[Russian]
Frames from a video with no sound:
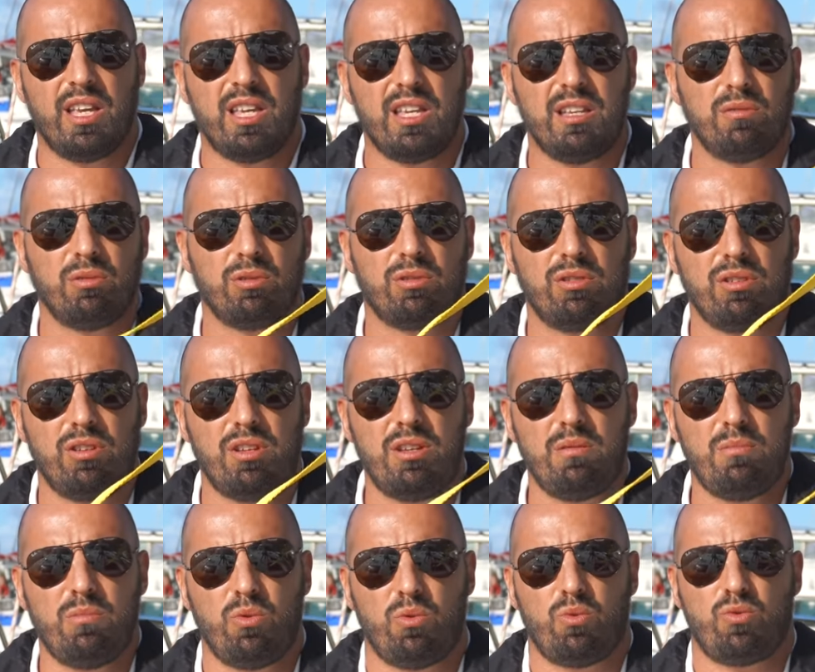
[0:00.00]
И вот
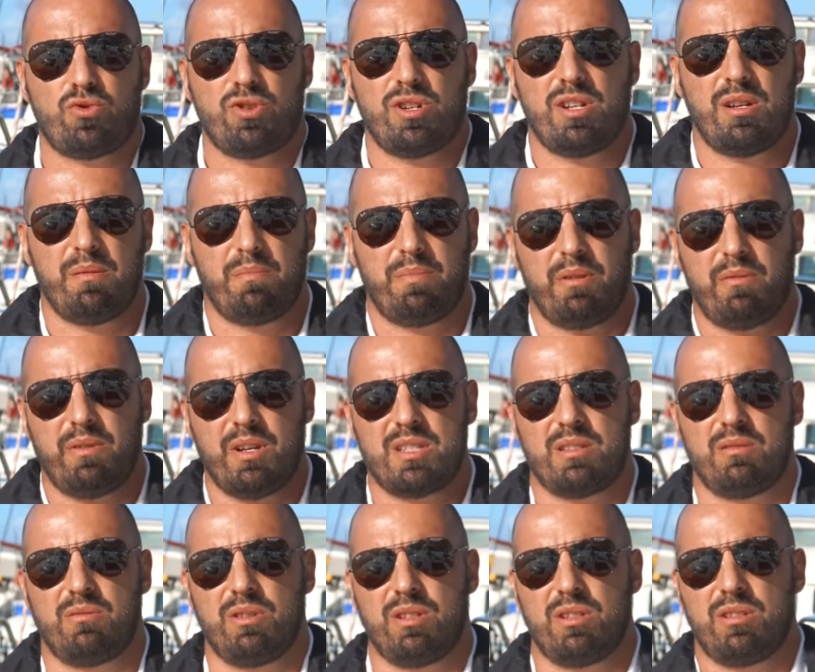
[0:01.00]
им уже
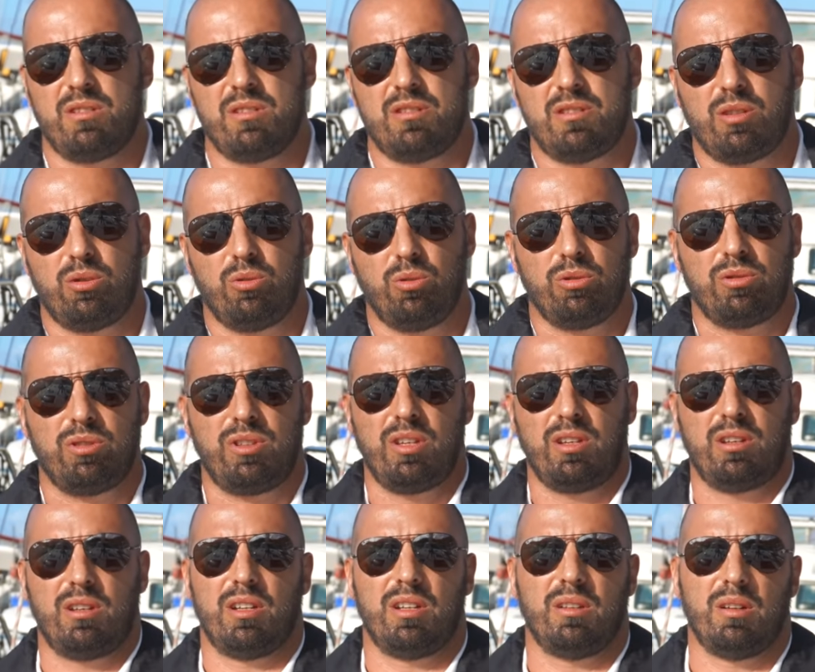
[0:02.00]
привязываетесь к лодке.